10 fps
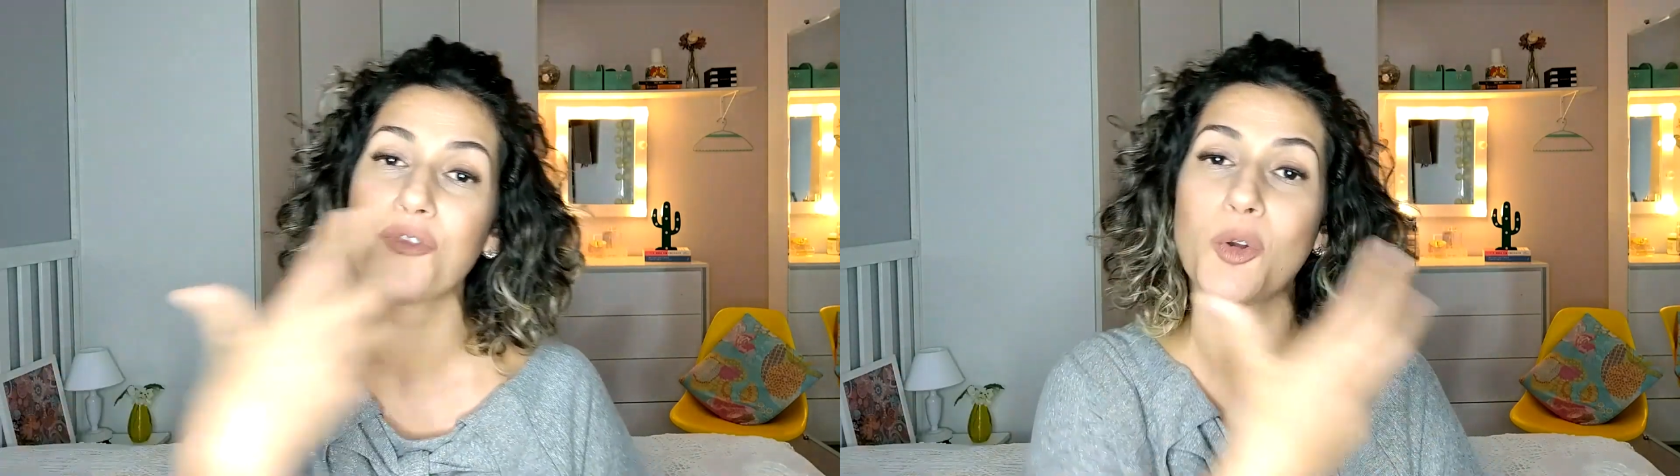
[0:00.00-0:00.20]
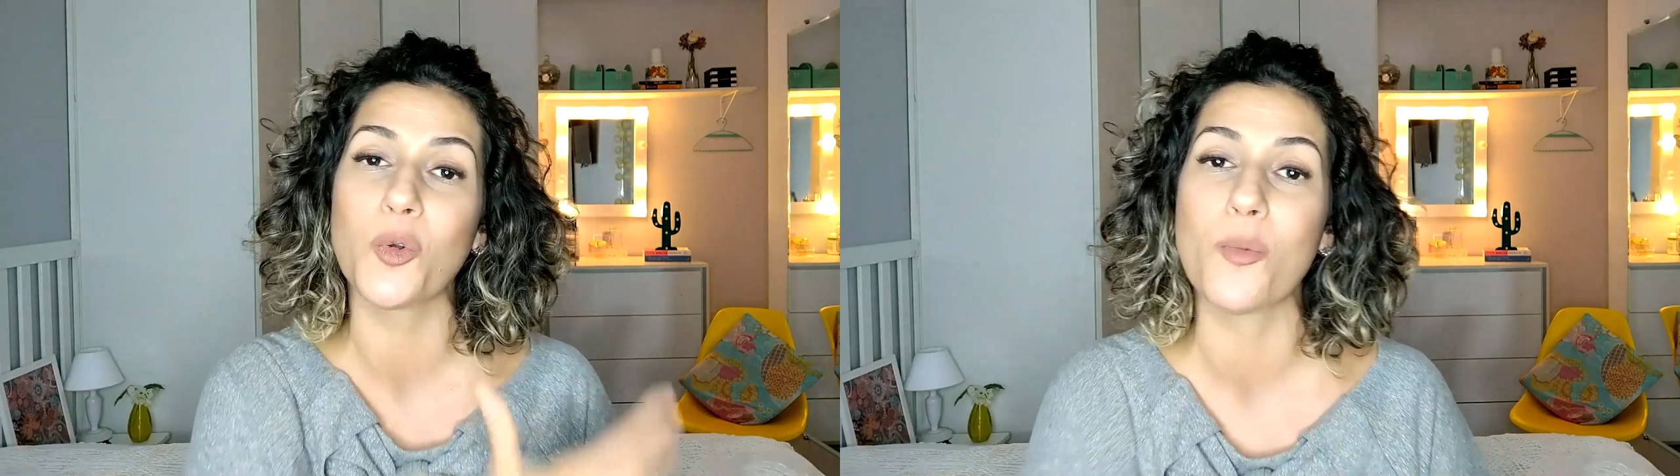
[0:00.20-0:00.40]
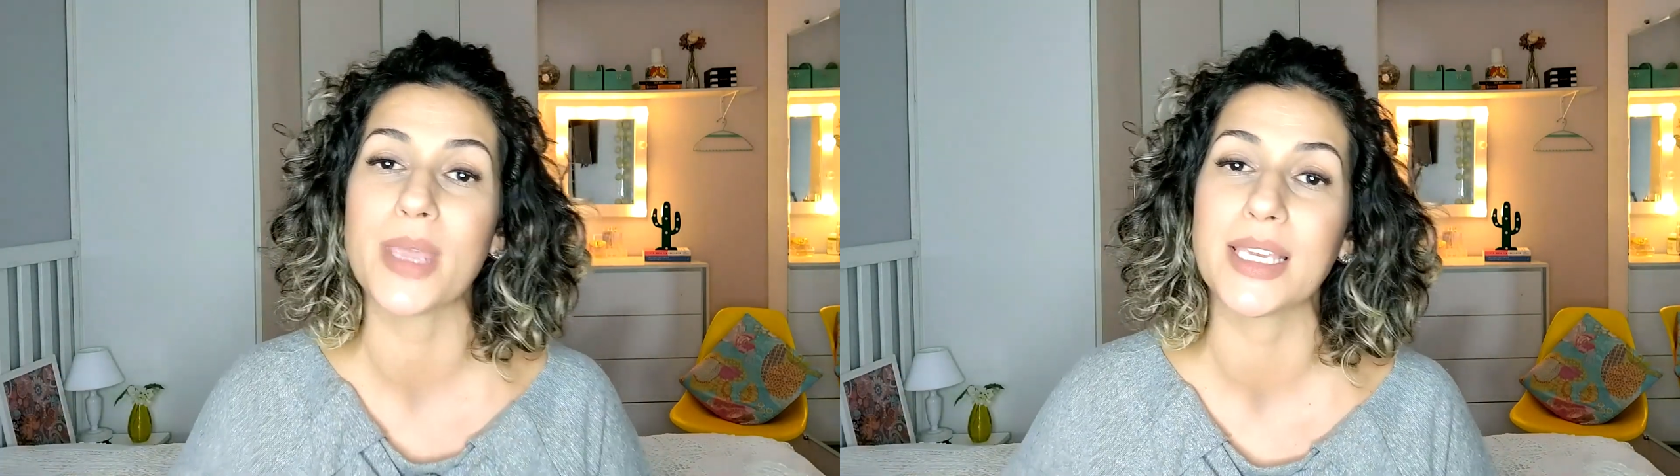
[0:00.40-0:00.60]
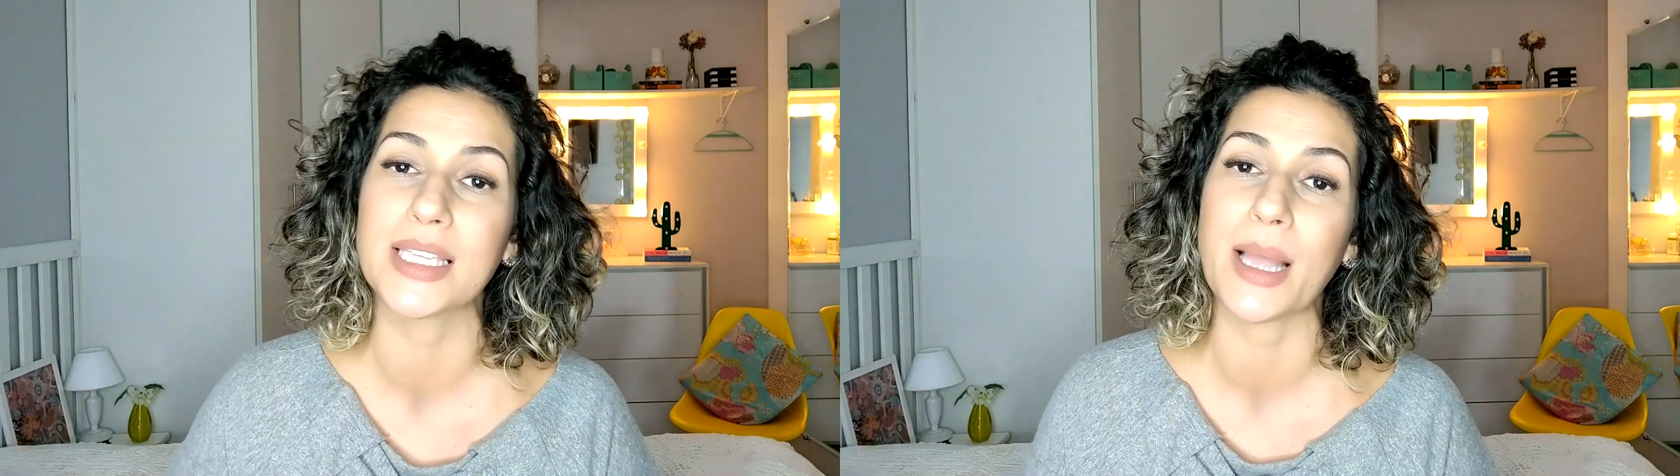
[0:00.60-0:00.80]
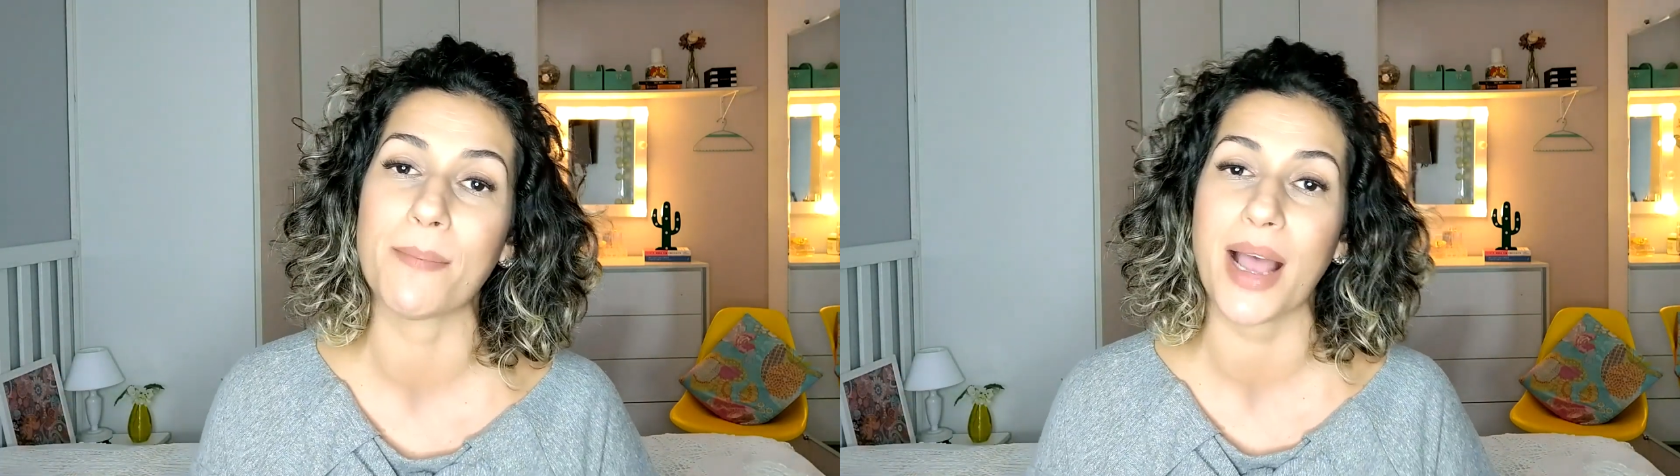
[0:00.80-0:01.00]
volume
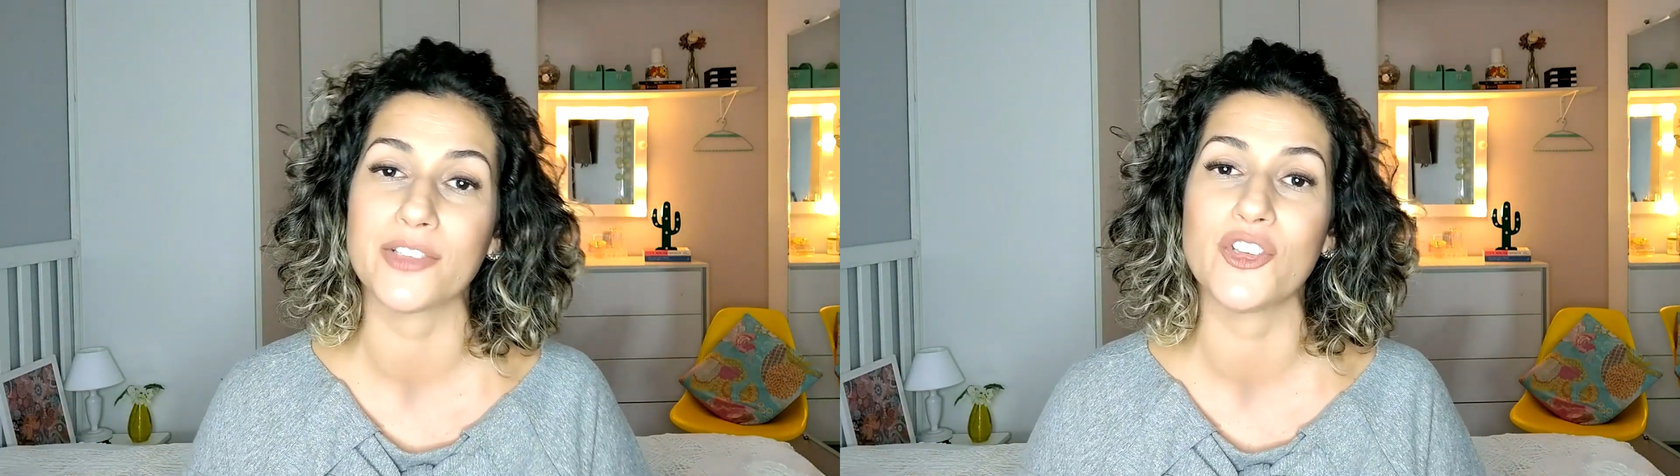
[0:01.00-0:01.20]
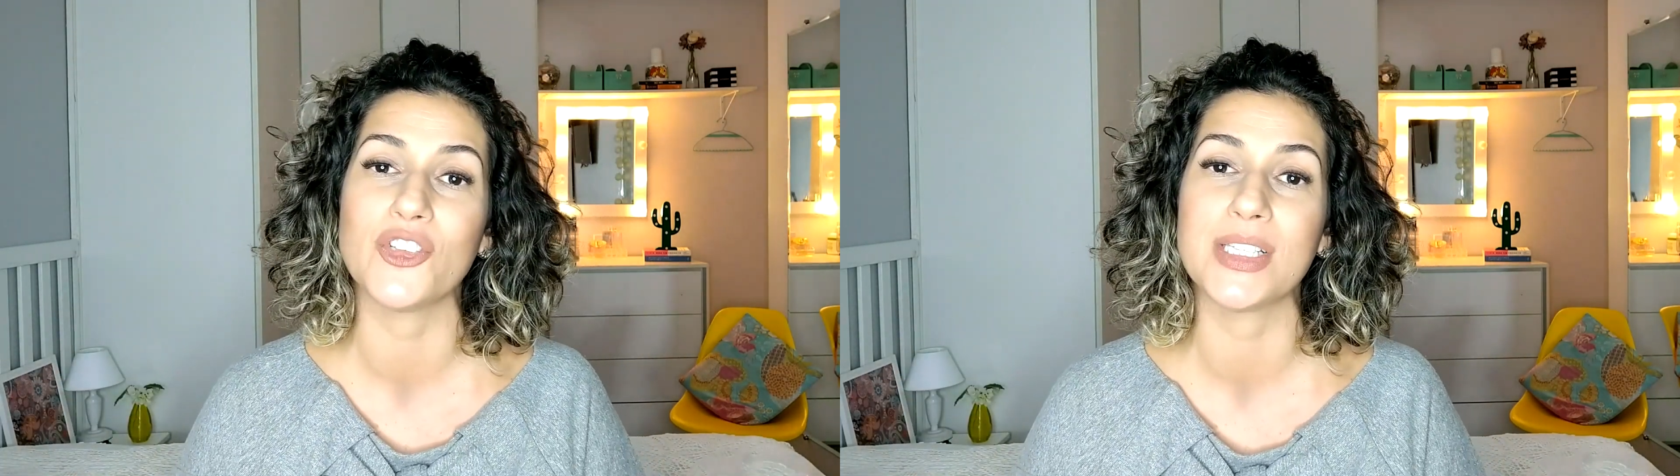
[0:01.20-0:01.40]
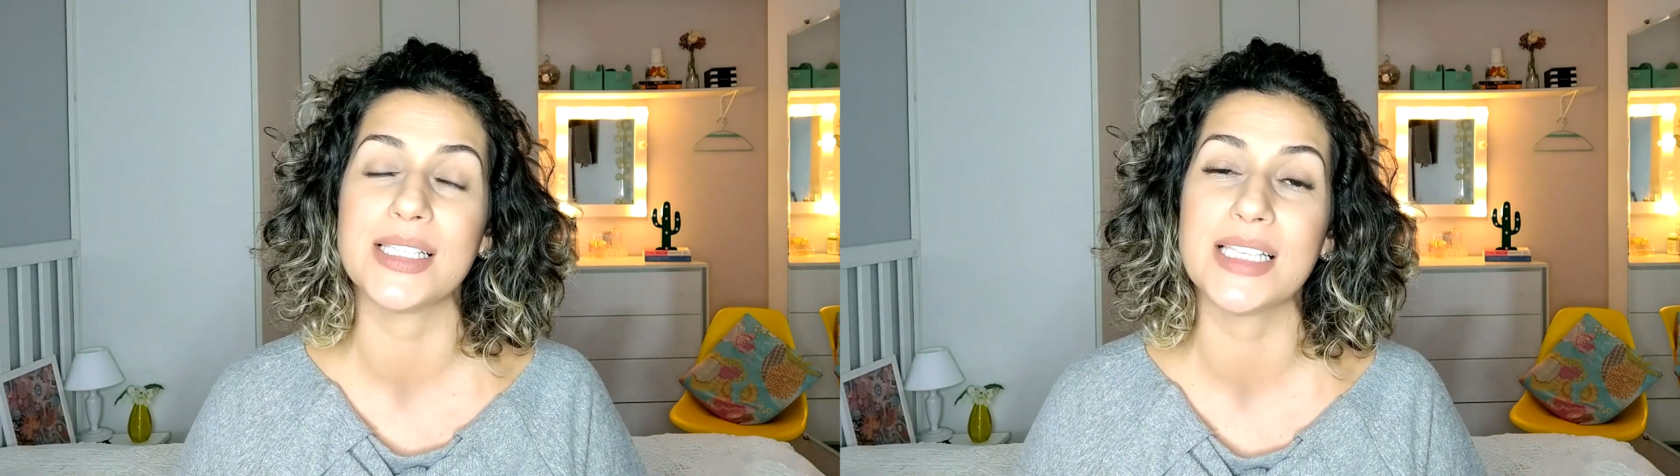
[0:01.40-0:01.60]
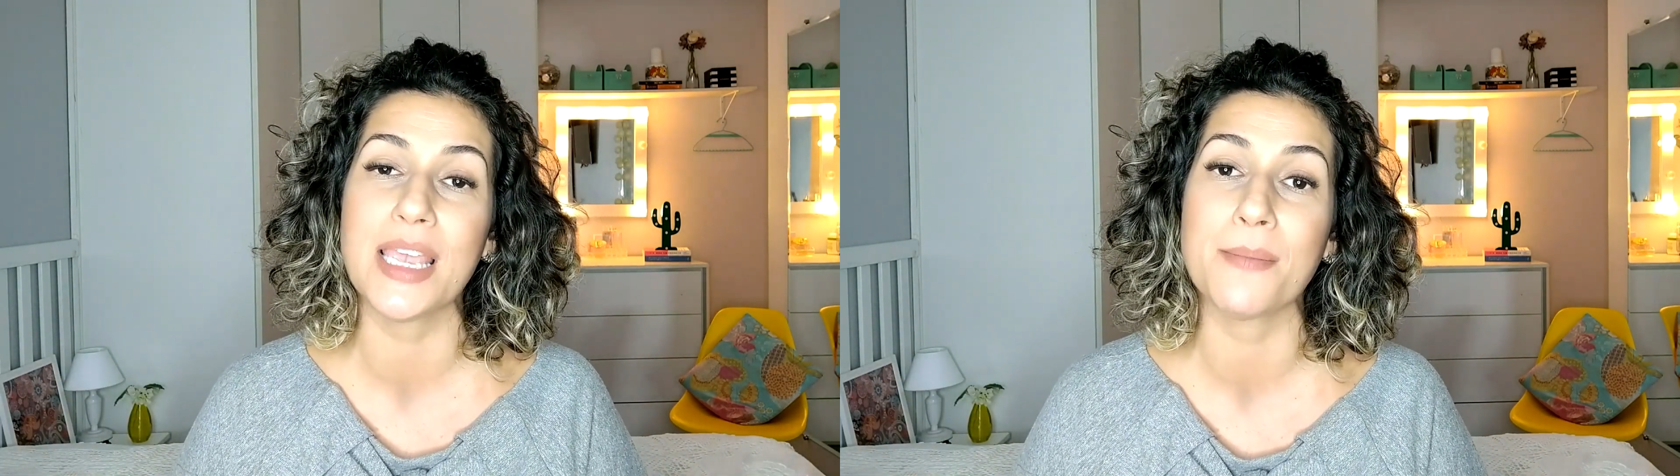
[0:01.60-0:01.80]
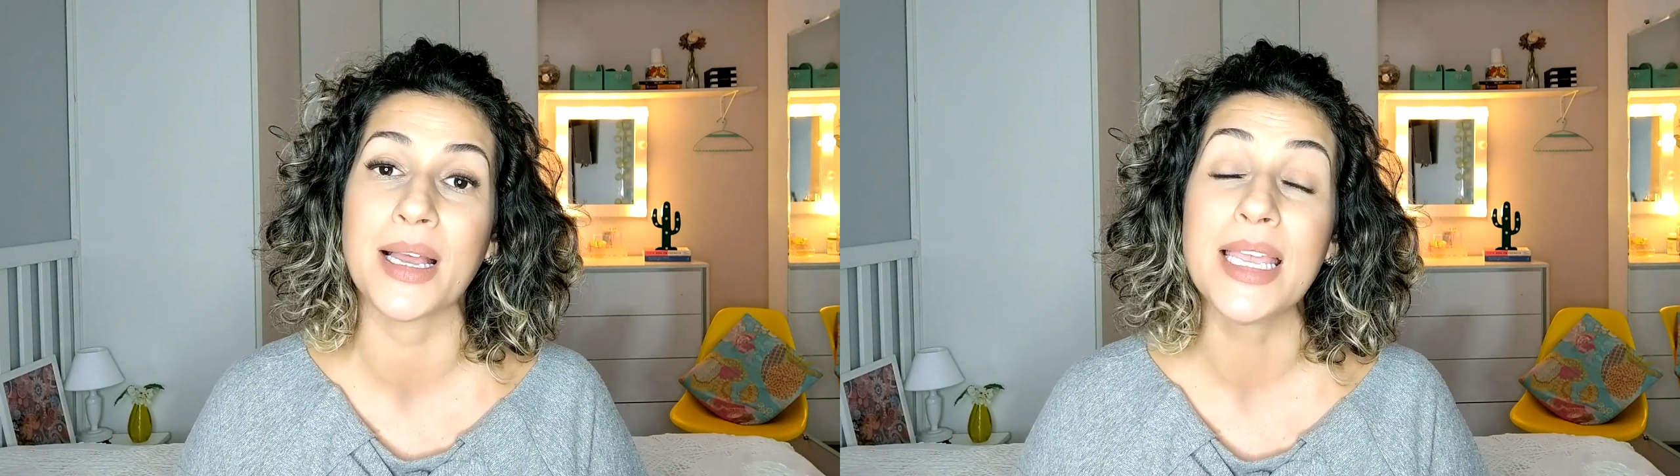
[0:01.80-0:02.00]
aqui na parte de
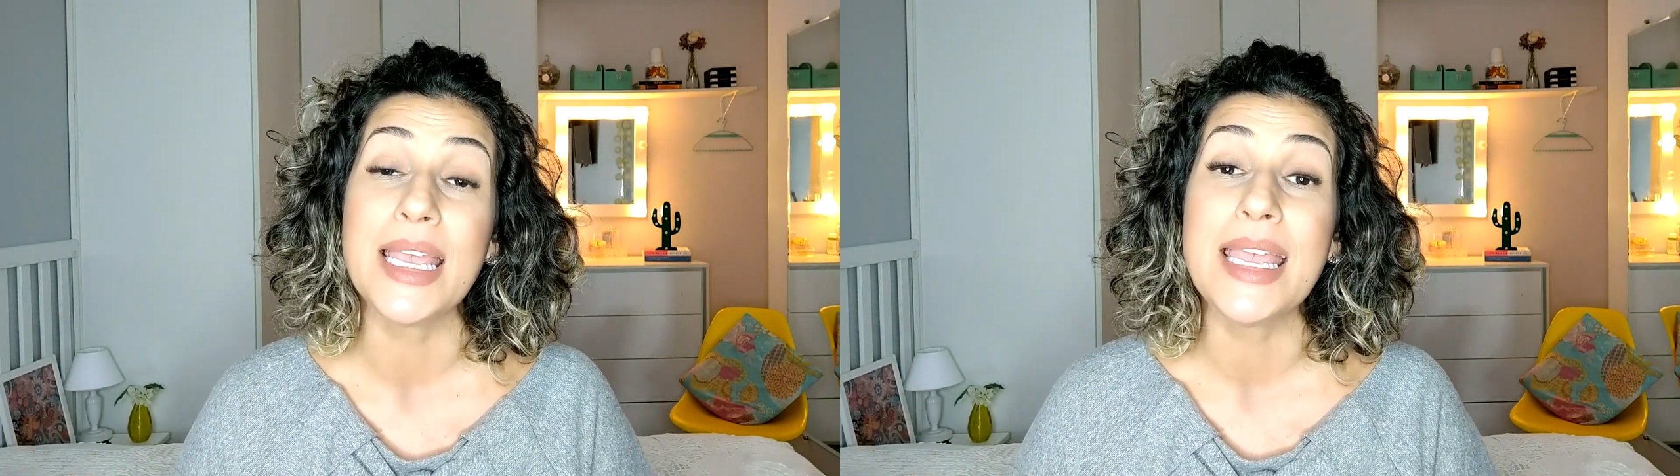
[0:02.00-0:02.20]
cima,